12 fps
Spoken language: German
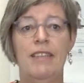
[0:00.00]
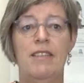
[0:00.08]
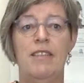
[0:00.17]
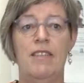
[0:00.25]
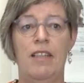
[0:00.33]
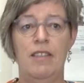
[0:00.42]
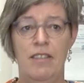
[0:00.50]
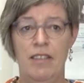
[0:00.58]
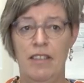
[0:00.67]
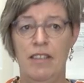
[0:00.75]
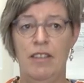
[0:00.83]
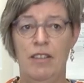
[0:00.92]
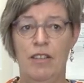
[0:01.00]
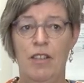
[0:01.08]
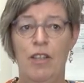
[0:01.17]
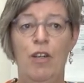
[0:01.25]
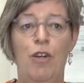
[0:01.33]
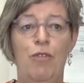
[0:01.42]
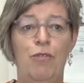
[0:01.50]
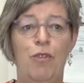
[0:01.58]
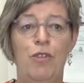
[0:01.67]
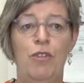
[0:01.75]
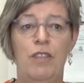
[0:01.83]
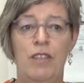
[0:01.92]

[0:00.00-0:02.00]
Das ist eine Serie von,